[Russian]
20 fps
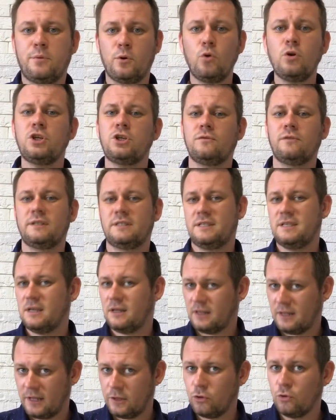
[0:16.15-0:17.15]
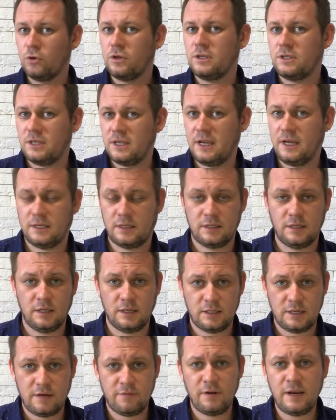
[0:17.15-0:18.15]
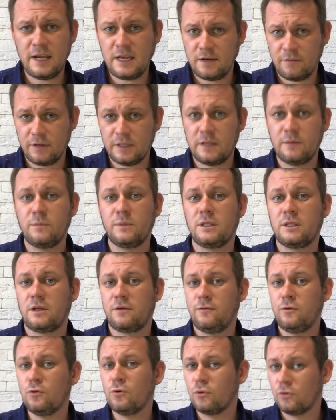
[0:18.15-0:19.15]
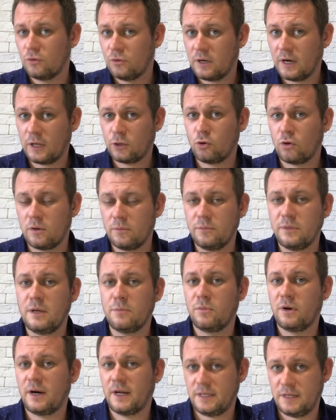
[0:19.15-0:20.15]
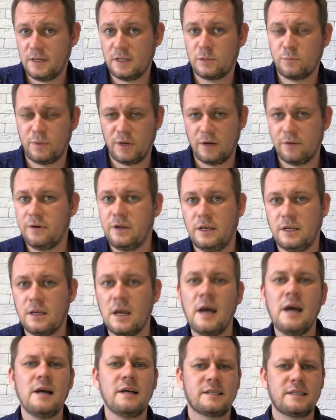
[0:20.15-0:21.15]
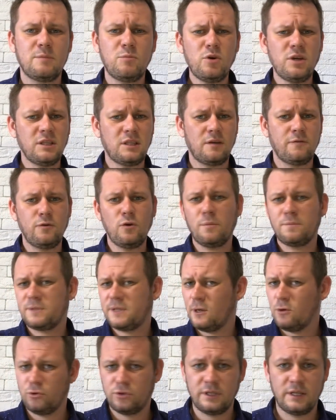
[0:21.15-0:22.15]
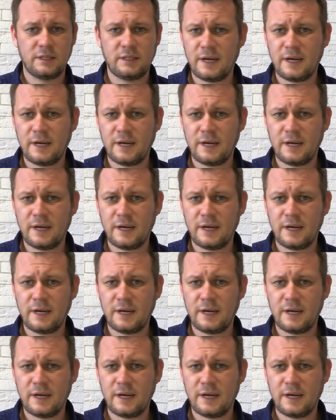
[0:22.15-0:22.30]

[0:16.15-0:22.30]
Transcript: прочего, сделал одно интересное заявление в этом интервью, о котором мне бы хотелось поговорить. Само интервью абсолютно